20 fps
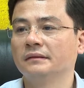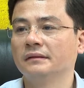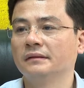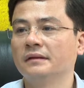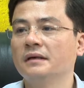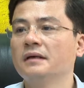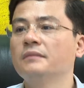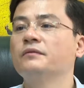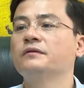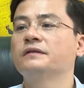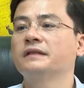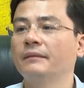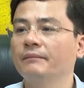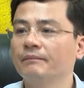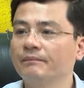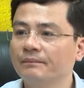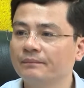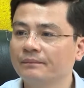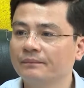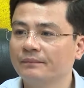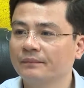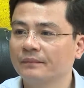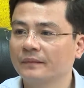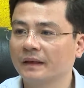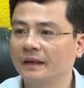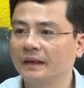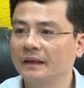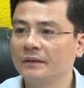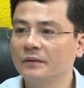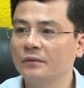từ hơn 100
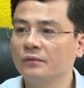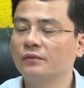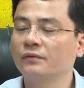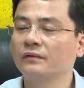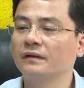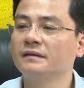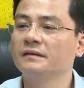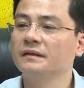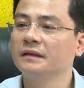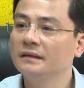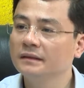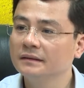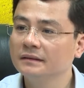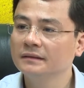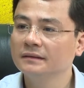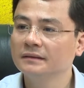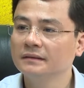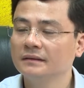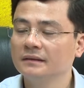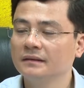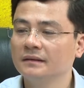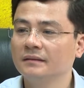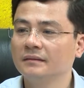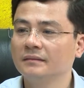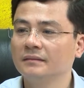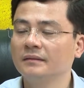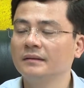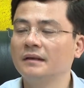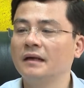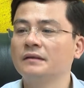cái thủ tục hành chính
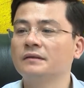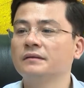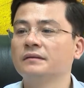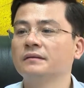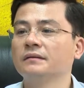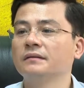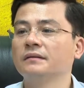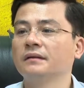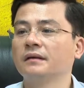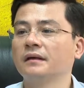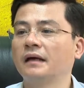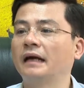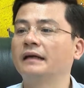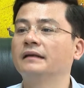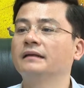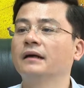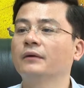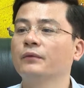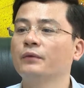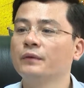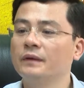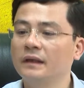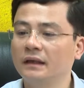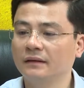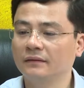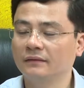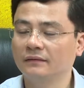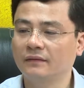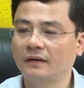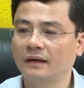bây giờ ừ, ngành đã quy
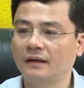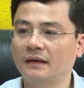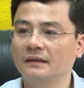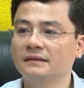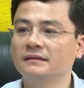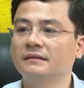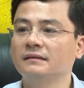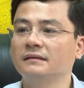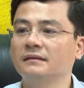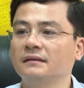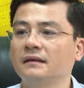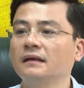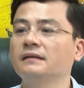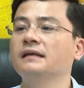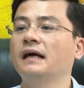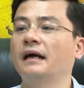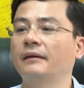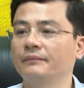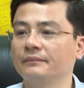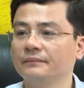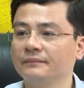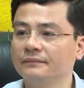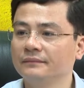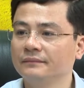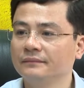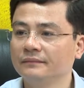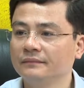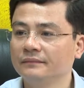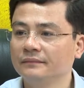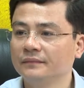định và đã cắt giảm
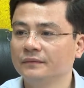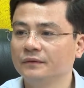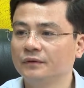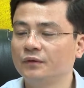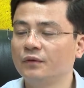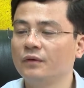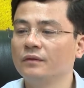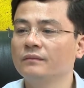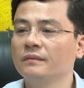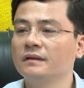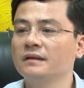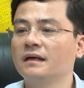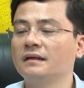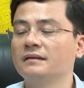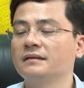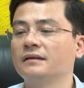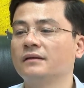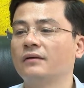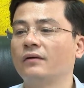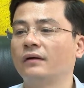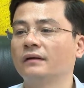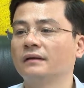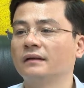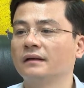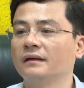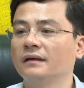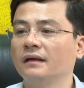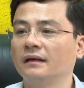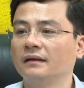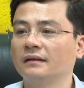xuống bây giờ chỉ còn
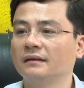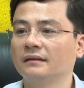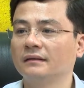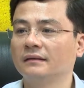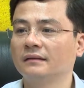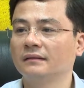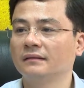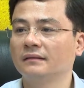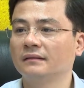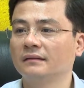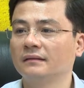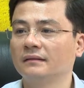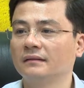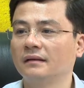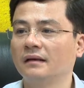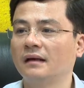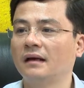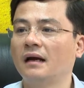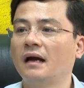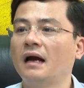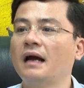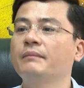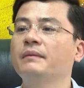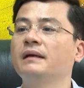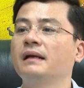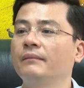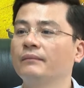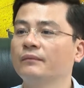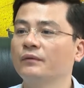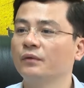thực hiện là
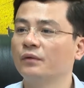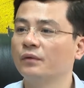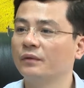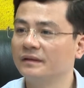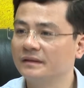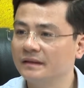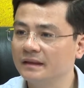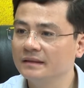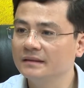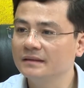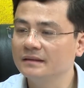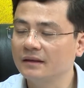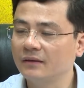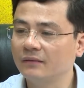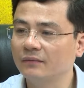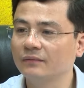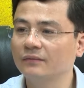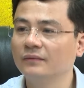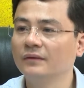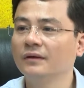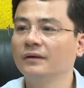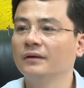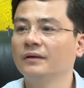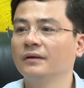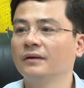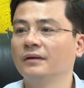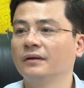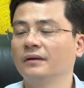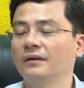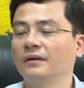25 thủ tục hành chính trong
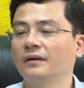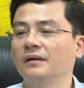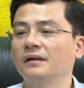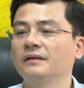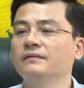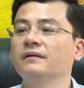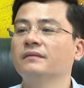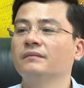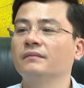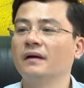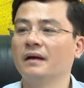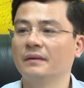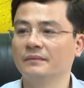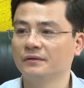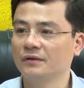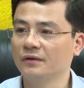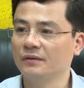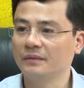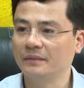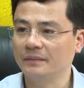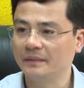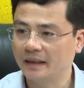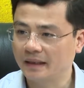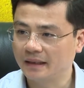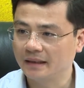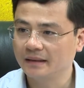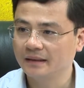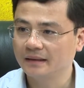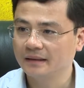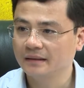à, lĩnh vực bảo hiểm xã hội và y
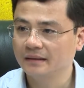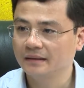tế